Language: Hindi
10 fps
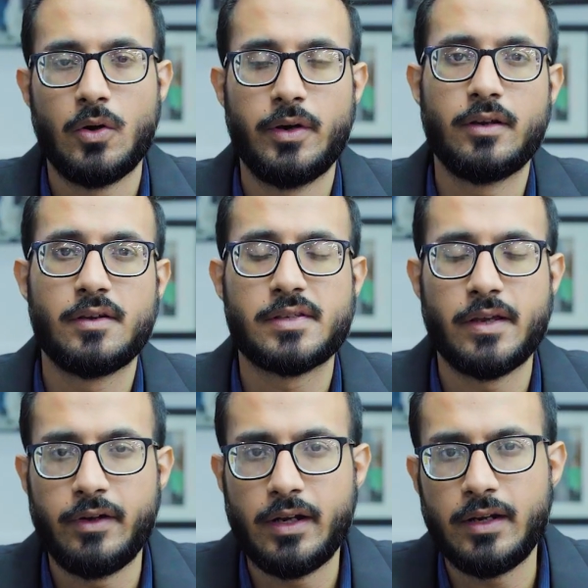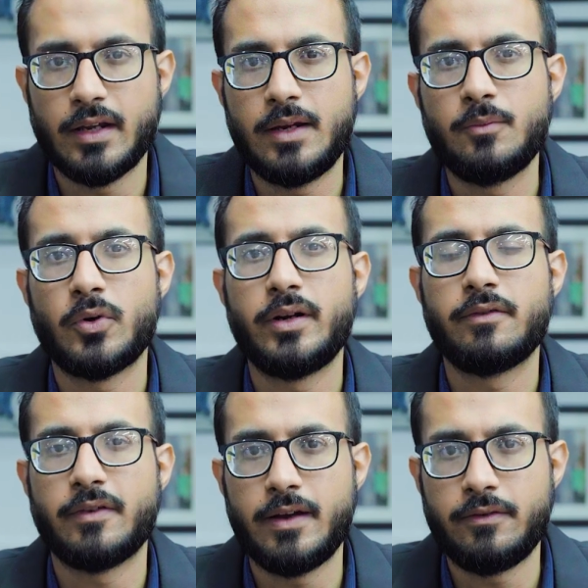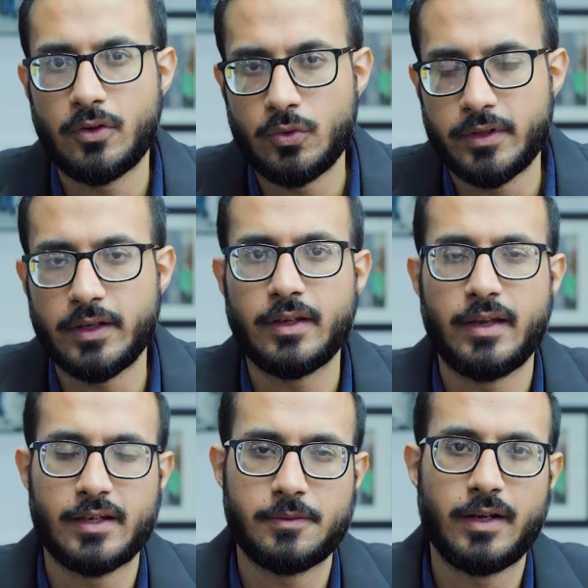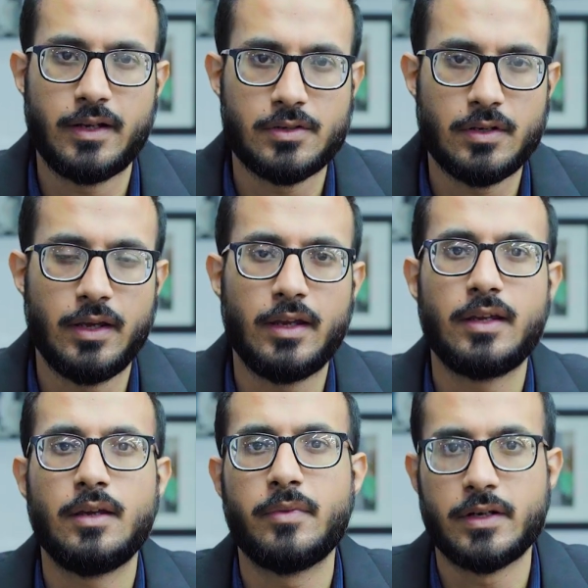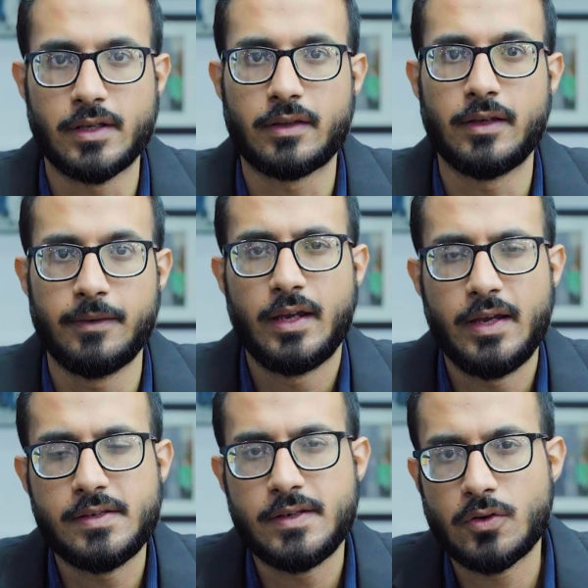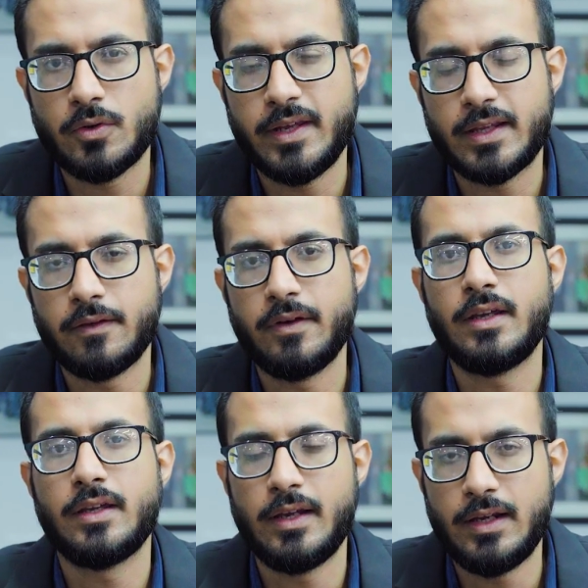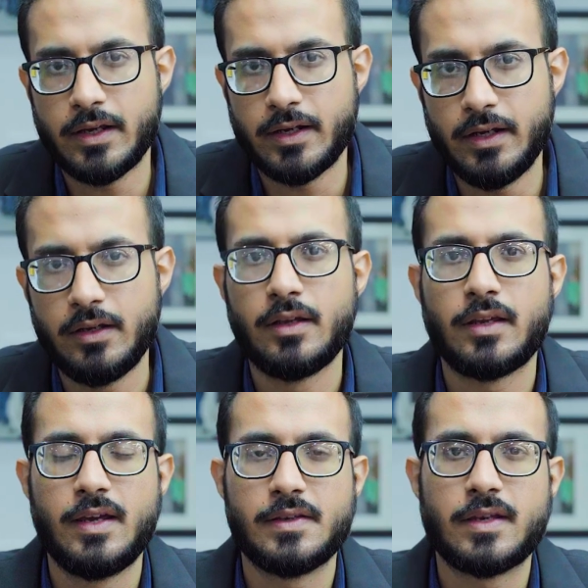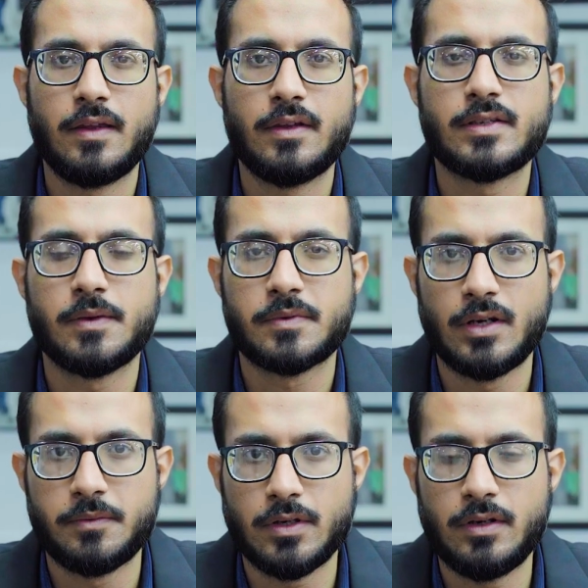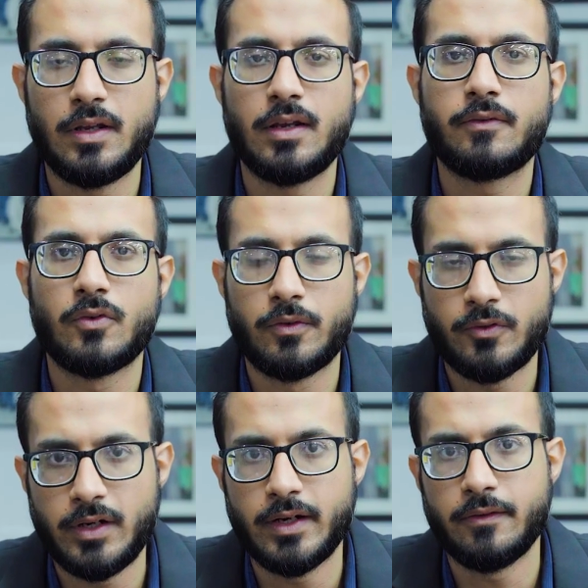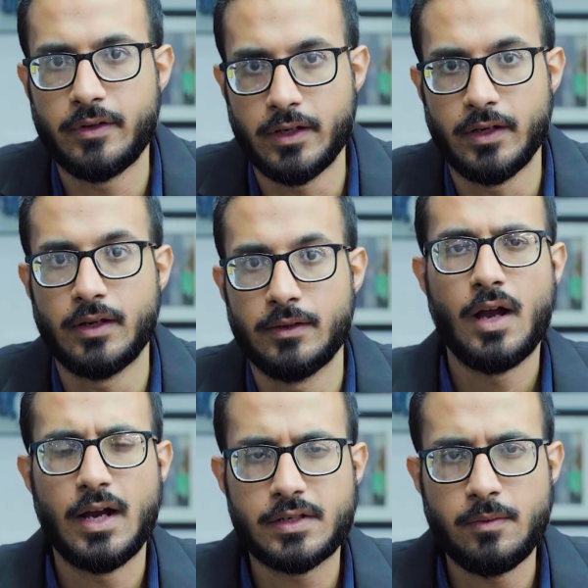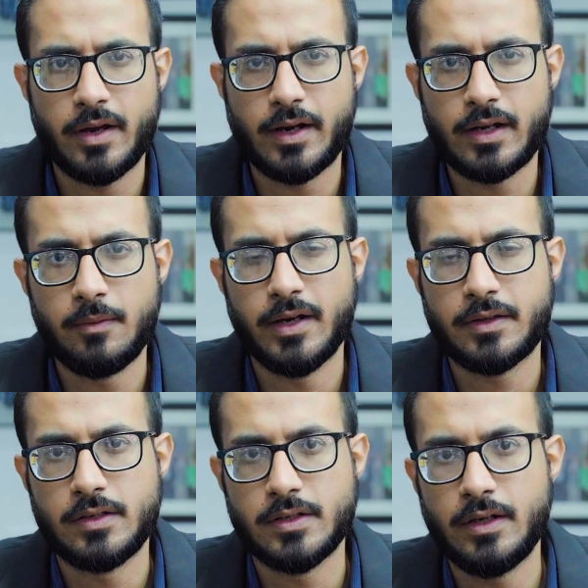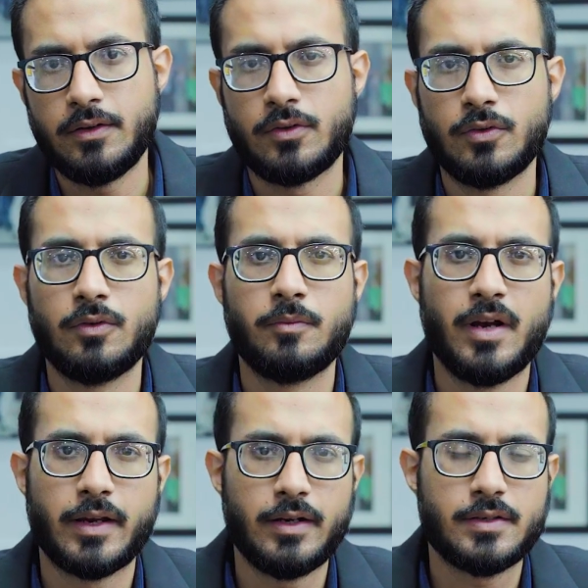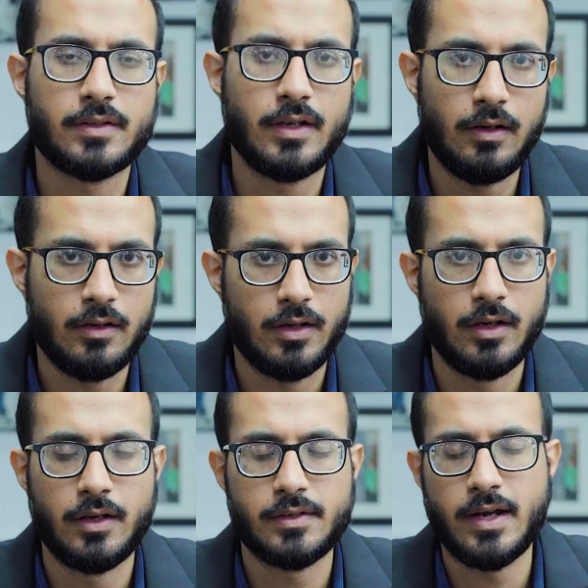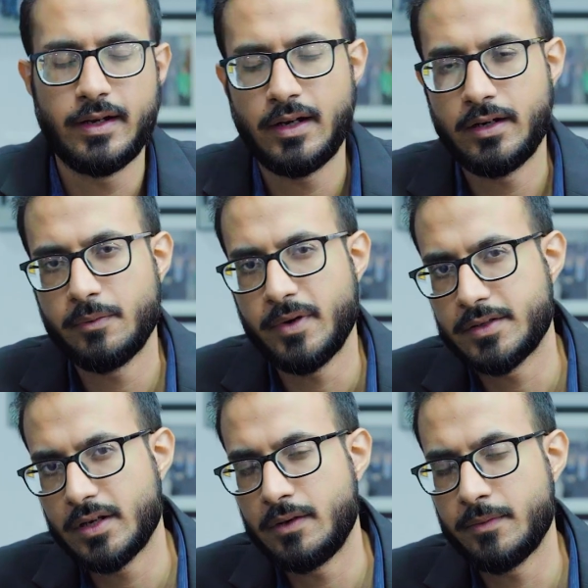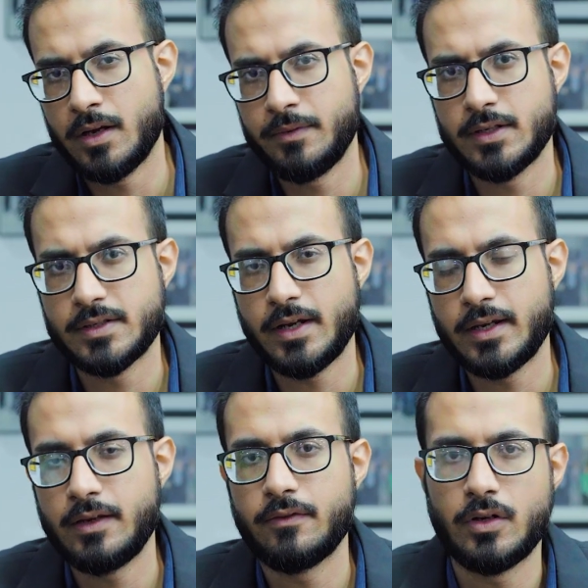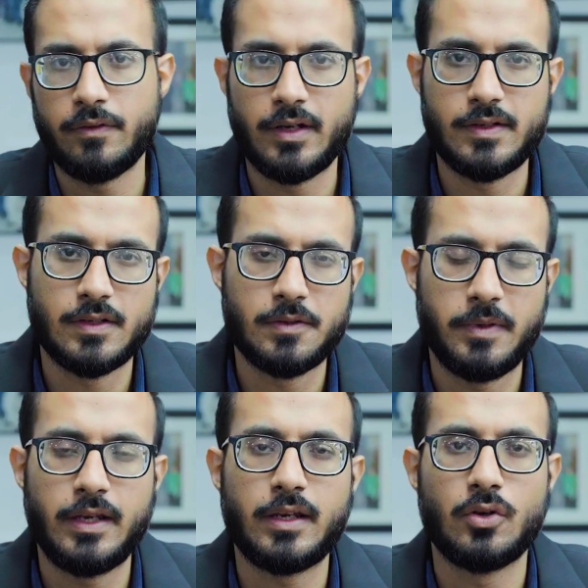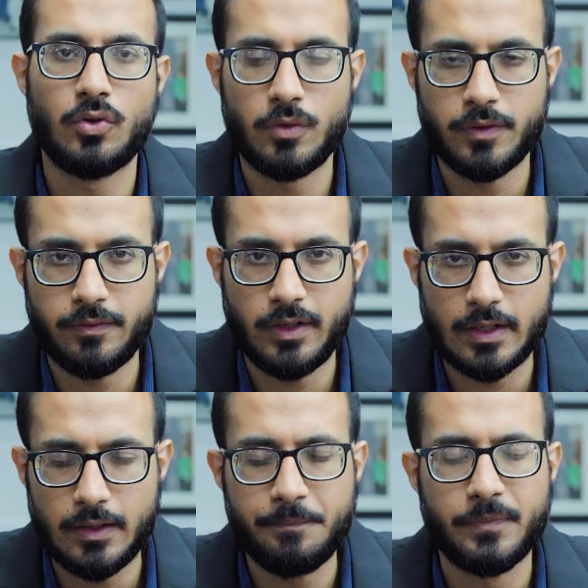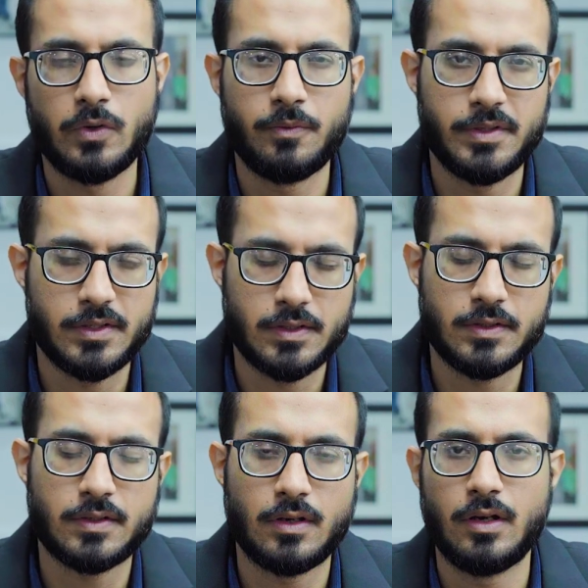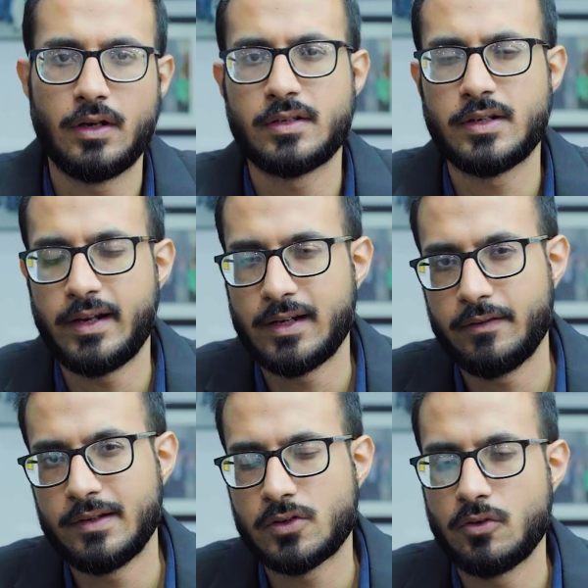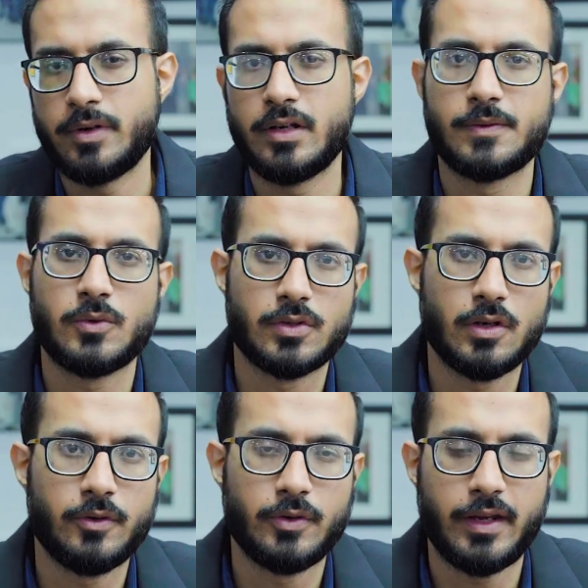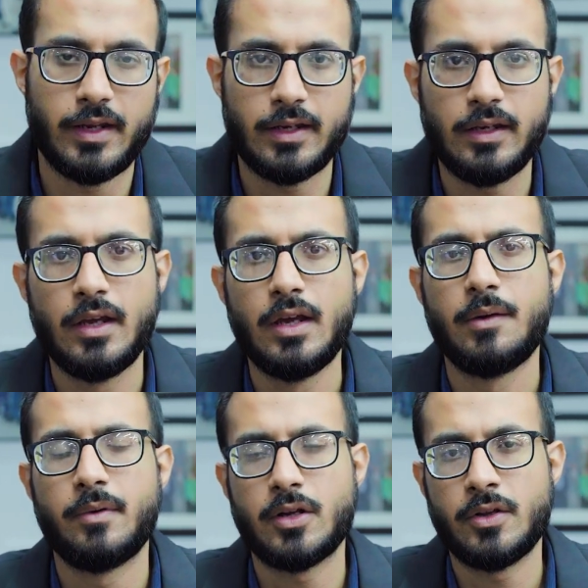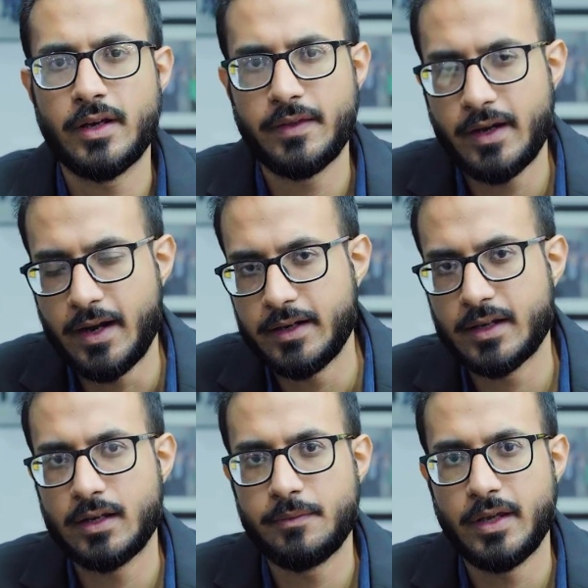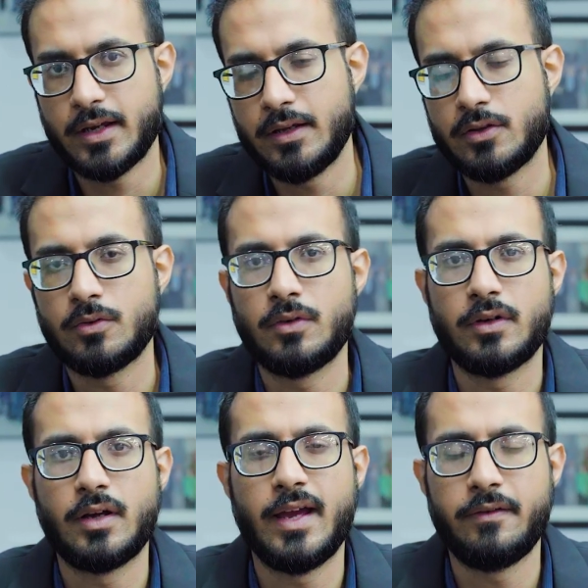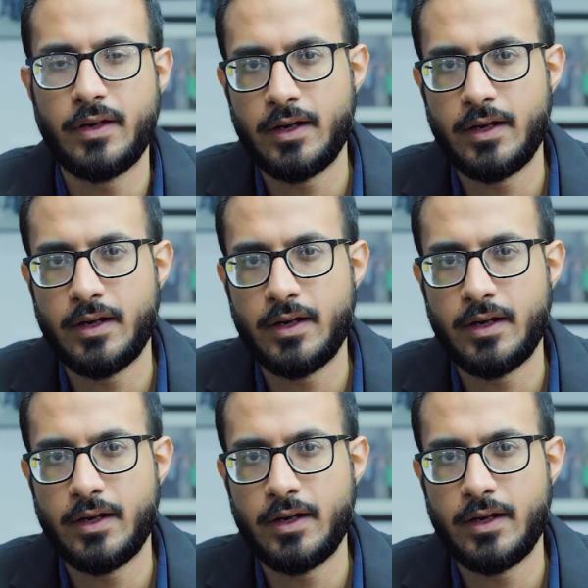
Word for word: और 79.52 तक एक्सपेक्टेशन है कि ये बढ़ सकता है इन चीज़ों को देखते हुए यही लग रहा है कि इसके अंदर सब्सक्रिप्शन एक फ्रूटफुल इंडेवर रहेगा आज की मार्केट की बात की जाए तो मार्केट स्टिल स्लाइटली अंडर प्रेशर ही हमें नज़र आएगी वन ऑफ द रीजन बींग रोल ओवर वीक है तो पोजिशन स्लाइट लेवल्स के ऊपर डिस्पोज ऑफ होती रहेंगी बट ऑन द अदर हैंड अगर हम देखें तो हैवी